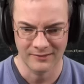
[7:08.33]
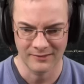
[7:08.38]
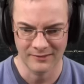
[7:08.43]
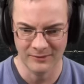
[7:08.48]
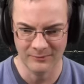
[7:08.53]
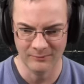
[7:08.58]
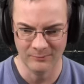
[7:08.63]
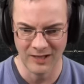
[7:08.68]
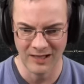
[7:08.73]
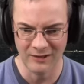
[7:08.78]

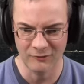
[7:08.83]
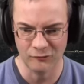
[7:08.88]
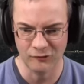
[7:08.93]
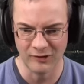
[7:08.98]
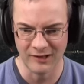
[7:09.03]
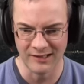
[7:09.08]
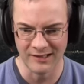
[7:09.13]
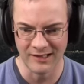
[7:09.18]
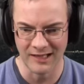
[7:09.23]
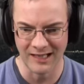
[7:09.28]
äh, mal einen
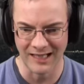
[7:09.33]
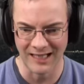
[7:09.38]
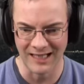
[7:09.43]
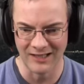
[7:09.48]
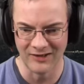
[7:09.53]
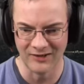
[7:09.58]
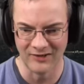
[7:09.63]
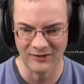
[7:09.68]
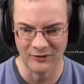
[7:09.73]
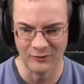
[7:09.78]
Schritt nach
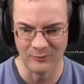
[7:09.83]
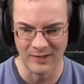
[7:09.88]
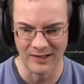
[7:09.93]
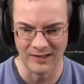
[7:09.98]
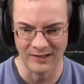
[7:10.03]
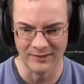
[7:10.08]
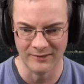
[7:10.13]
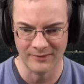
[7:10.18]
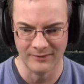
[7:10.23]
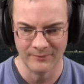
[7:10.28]
rechts zu
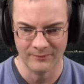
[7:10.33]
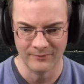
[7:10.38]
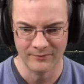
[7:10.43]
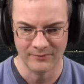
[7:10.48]
machen.